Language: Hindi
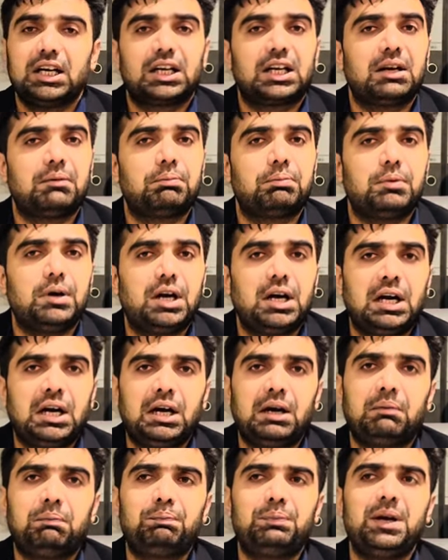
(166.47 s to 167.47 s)
कि
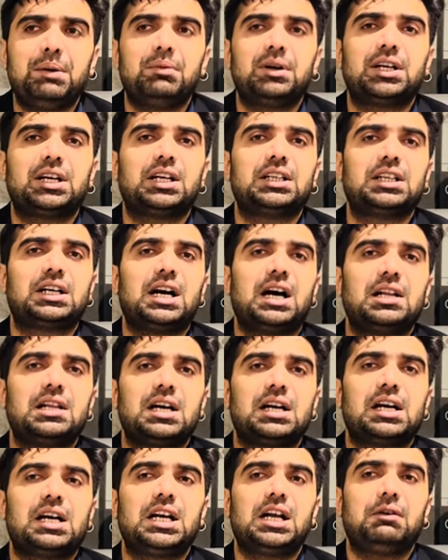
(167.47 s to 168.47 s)
पेमेंट का तकादा
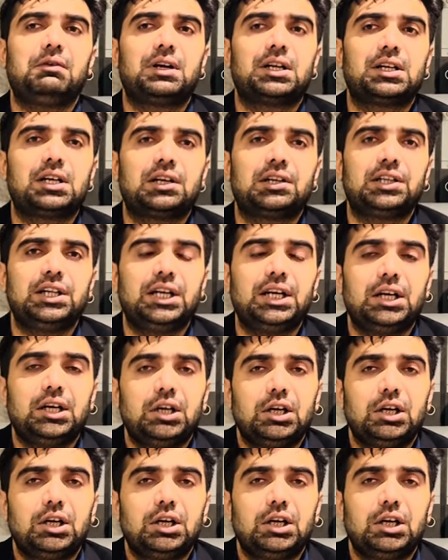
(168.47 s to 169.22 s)
करना वर्कर से